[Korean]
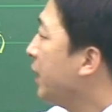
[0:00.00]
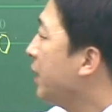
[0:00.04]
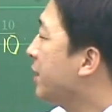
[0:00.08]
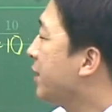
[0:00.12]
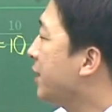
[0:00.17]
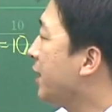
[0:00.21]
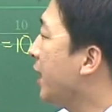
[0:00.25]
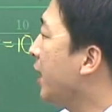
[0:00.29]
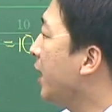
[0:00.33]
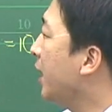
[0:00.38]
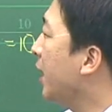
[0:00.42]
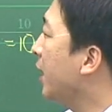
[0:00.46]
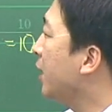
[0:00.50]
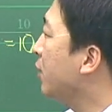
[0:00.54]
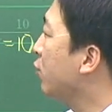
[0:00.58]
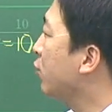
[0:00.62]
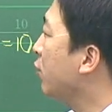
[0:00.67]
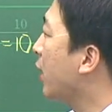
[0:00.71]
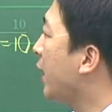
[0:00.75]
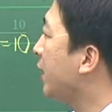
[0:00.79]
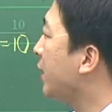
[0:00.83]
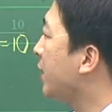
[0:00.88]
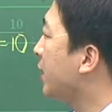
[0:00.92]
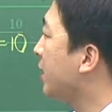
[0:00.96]
세 개의
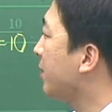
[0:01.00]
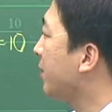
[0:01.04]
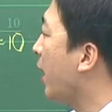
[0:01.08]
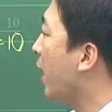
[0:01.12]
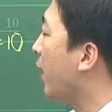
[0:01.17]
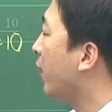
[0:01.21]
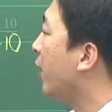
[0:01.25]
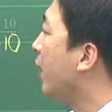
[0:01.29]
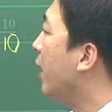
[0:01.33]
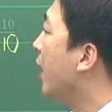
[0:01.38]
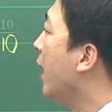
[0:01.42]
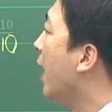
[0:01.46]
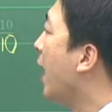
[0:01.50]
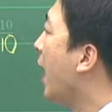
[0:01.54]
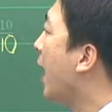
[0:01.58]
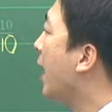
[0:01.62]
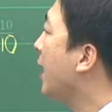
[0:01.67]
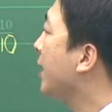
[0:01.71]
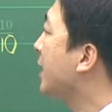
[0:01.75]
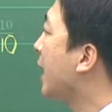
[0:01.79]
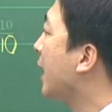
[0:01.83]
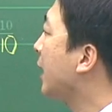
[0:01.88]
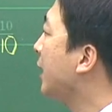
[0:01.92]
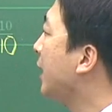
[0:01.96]
수가 있으면
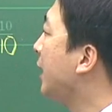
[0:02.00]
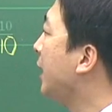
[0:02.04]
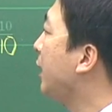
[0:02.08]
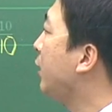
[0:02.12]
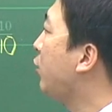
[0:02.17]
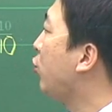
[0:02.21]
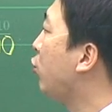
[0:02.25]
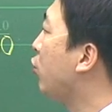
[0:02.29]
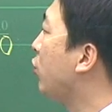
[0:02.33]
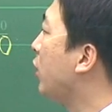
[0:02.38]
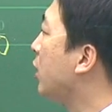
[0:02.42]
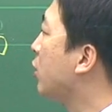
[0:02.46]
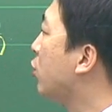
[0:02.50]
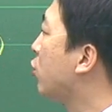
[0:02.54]
항상 이 뒤의